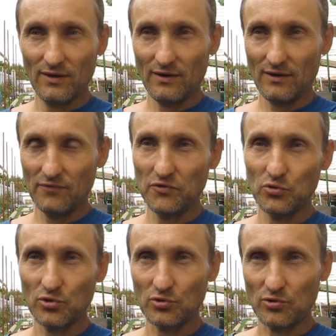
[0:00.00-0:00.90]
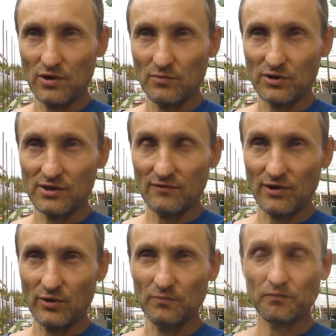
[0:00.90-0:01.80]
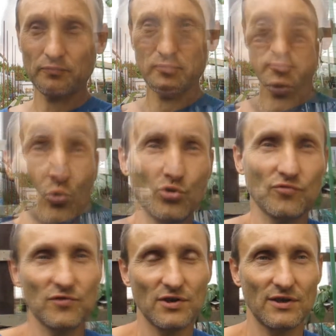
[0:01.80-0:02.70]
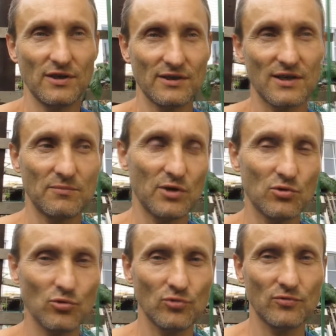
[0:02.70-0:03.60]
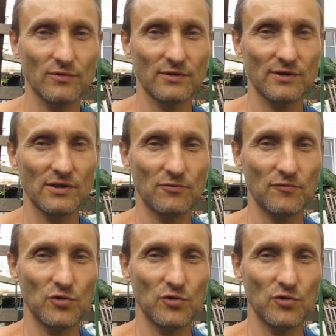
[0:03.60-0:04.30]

Э, видео, которое я вам представляю. Косвенно я зарабатываю с этого